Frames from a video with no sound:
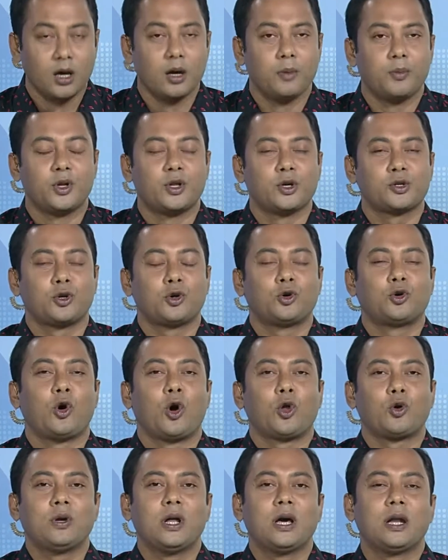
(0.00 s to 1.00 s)
প্রদর্শক দর্শক
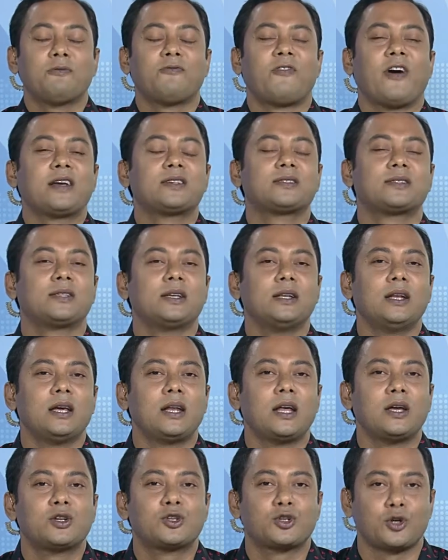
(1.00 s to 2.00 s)
করোনার ভ্যাকসিনের
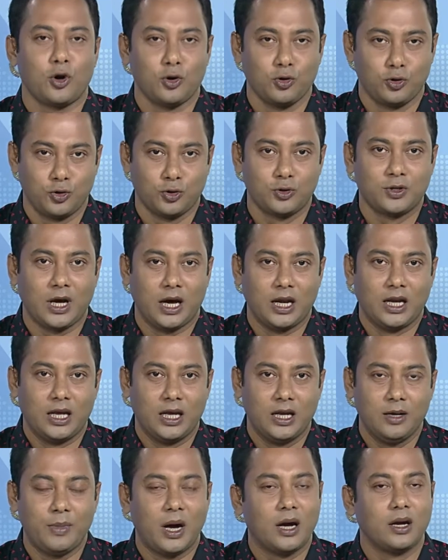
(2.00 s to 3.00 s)
এই সংকটকালে
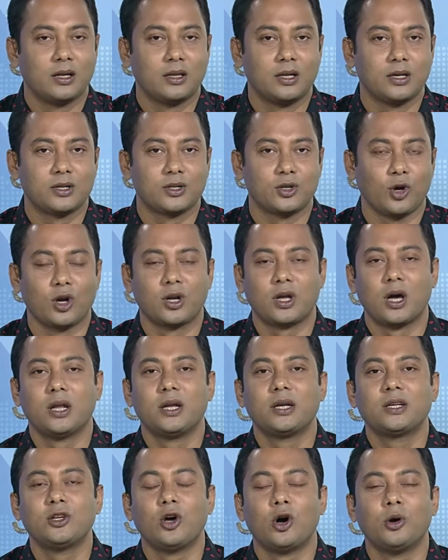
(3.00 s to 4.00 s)
বাংলাদেশ সরকার
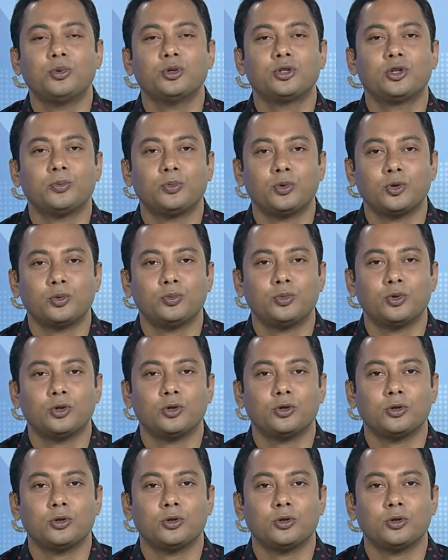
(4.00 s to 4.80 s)
একটি অভূতপূর্ব